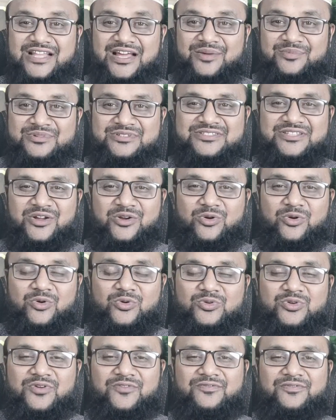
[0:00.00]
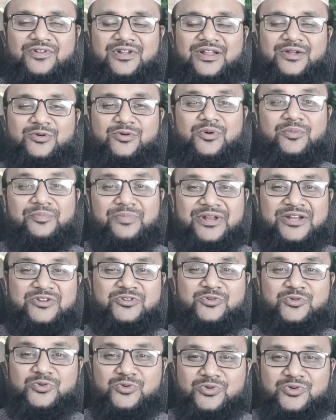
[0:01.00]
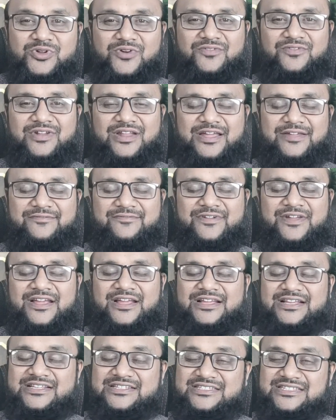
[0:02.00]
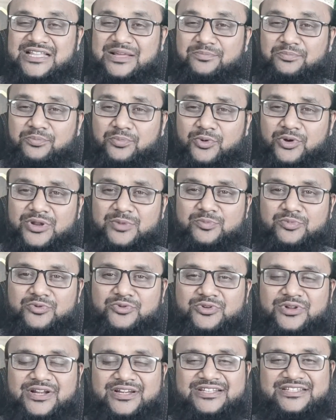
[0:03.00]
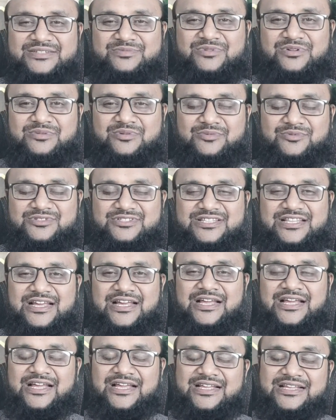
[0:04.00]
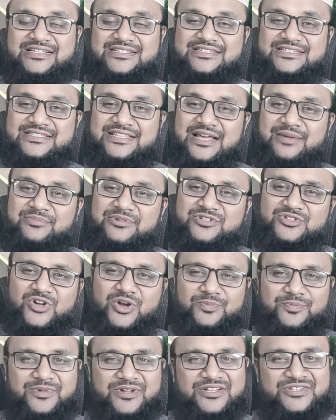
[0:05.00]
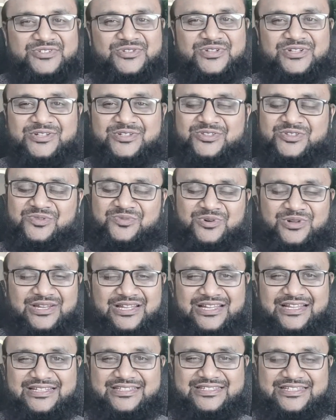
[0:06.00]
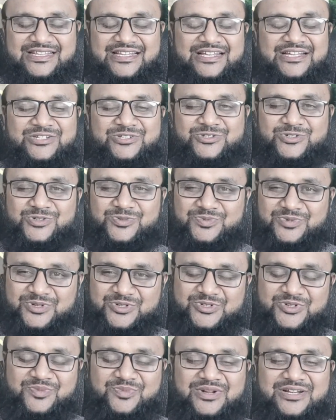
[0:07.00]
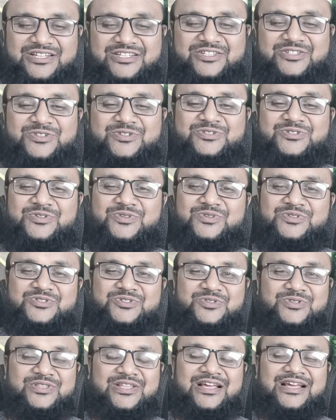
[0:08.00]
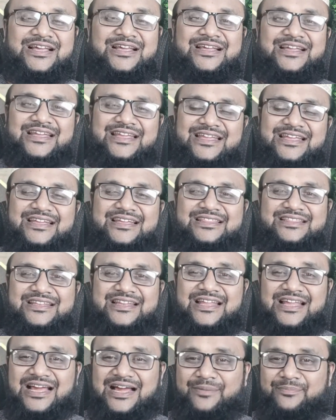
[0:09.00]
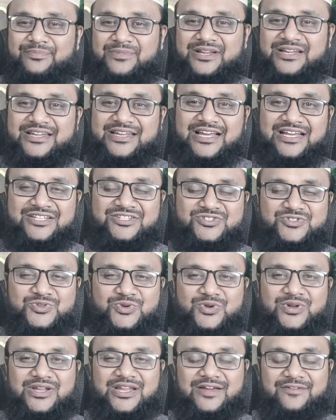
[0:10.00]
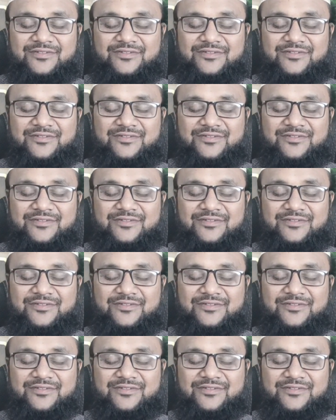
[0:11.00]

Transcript: ইসলাম ইজ দ্য কোড অফ কমপ্লিট কোড অফ লাইফ ইসলাম পরিপূর্ণ একটি জীবন ব্যবস্থা ইসলামে সব কিছুই কিন্তু বলা আছে সুপ্রিয় সম্মানিত দর্শক শ্রোতা এই ক্ষেত্রে আপনি ডান চোখ